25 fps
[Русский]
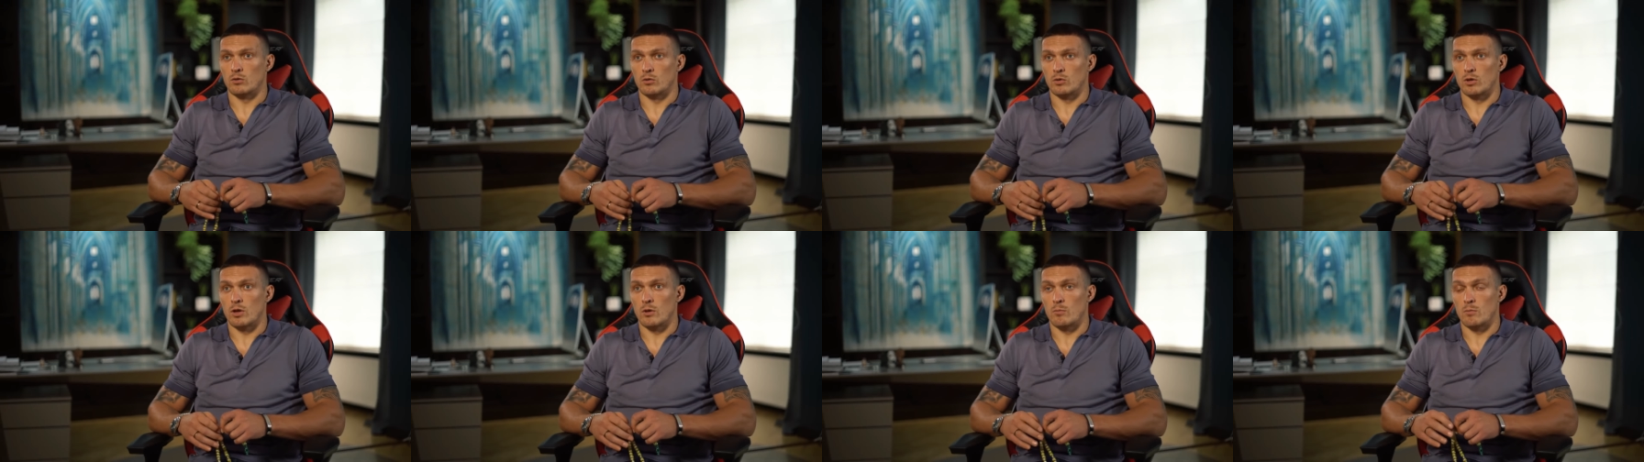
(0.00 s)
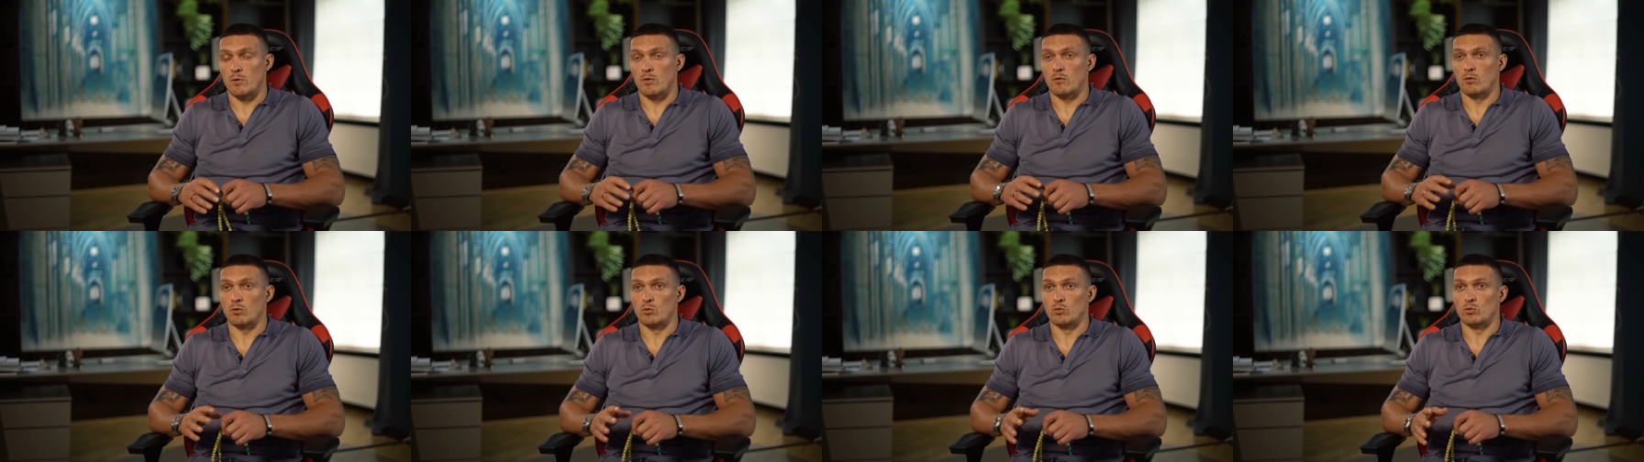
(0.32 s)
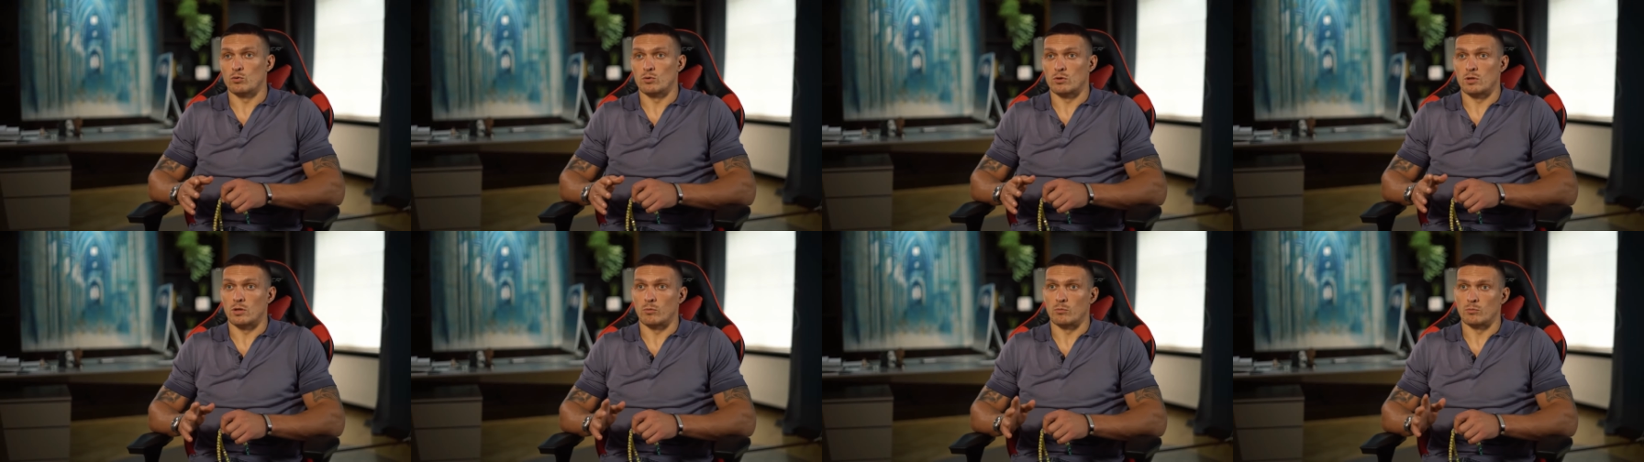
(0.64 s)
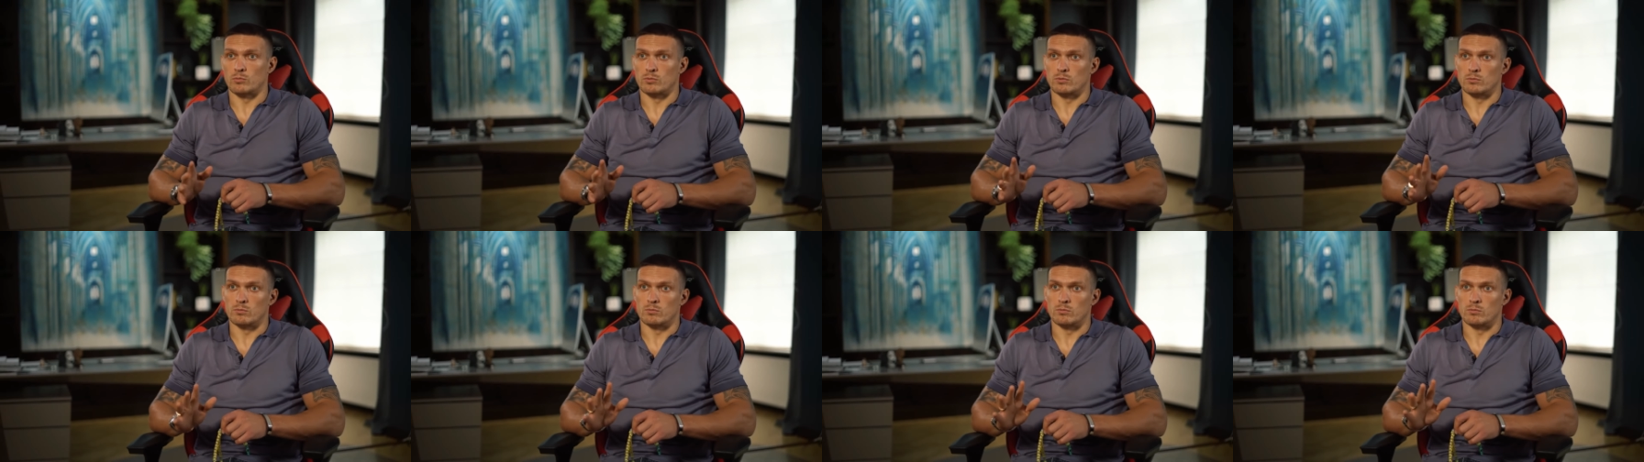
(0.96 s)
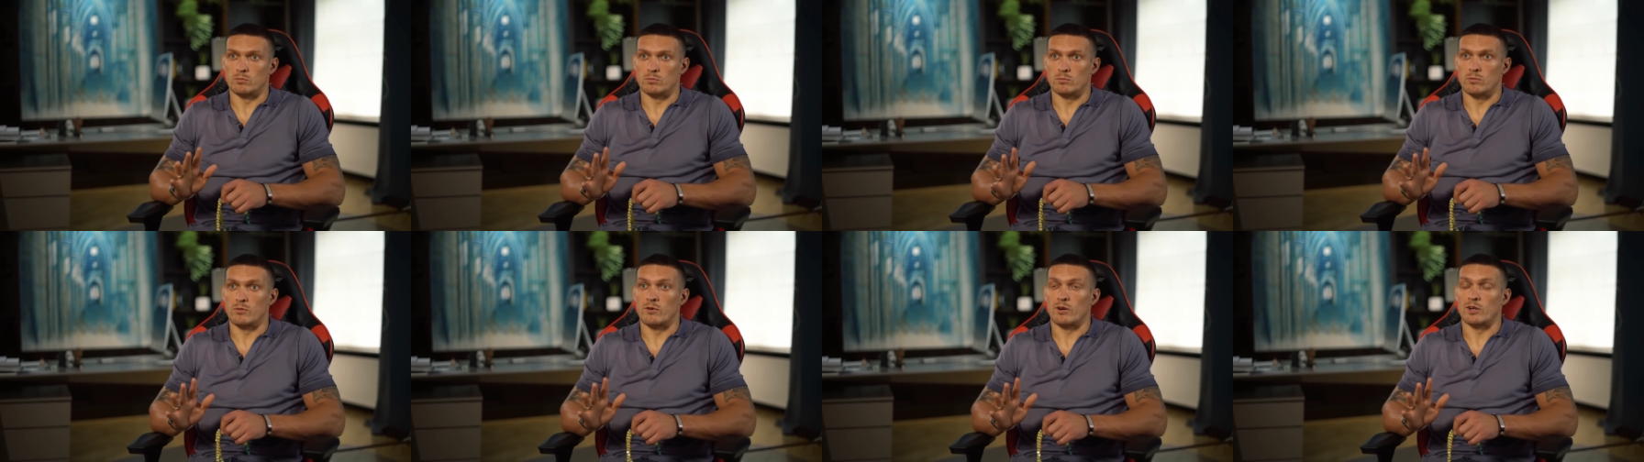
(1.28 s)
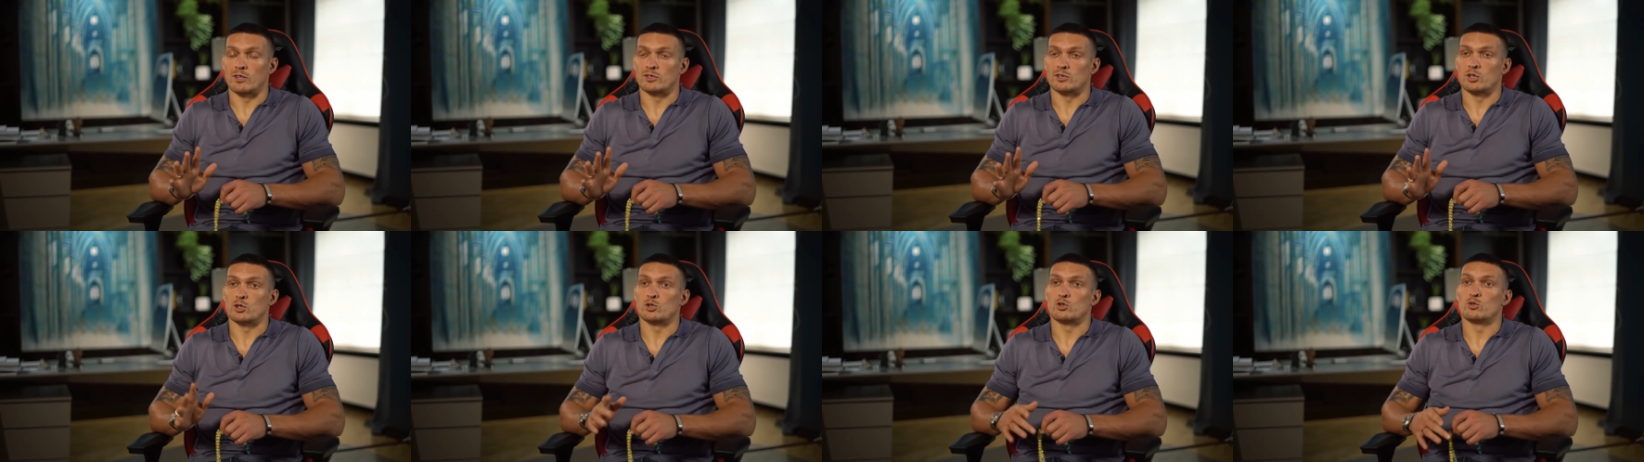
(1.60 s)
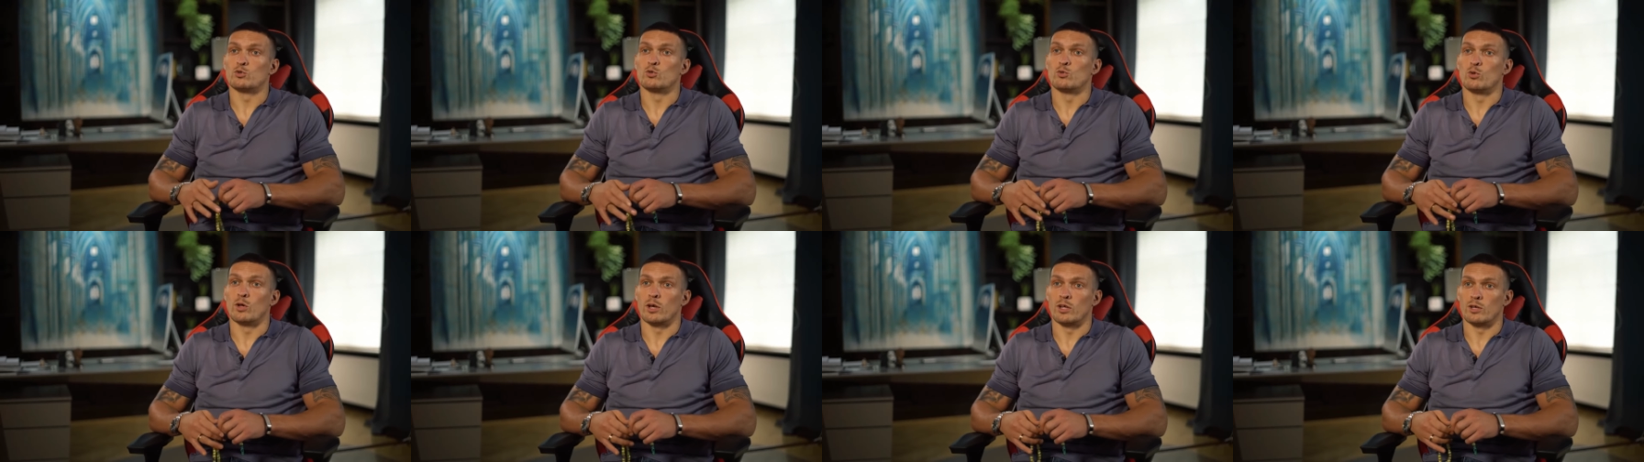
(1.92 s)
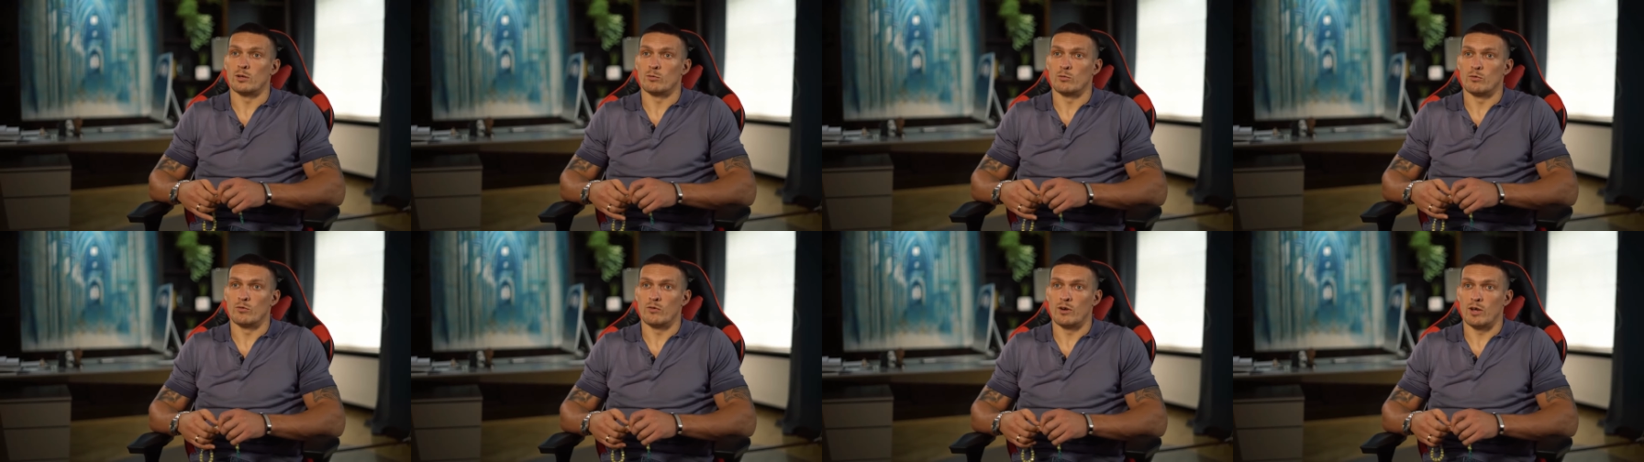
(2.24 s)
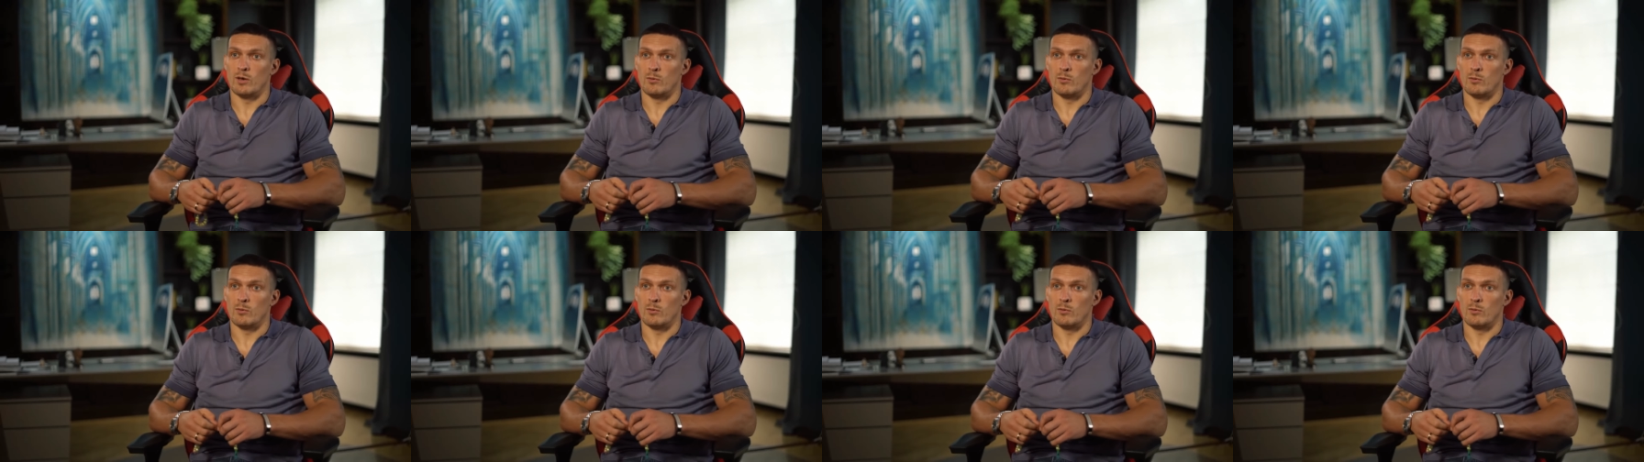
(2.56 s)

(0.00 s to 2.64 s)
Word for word: Ну, я имею в виду, там, наверное, заснул к этому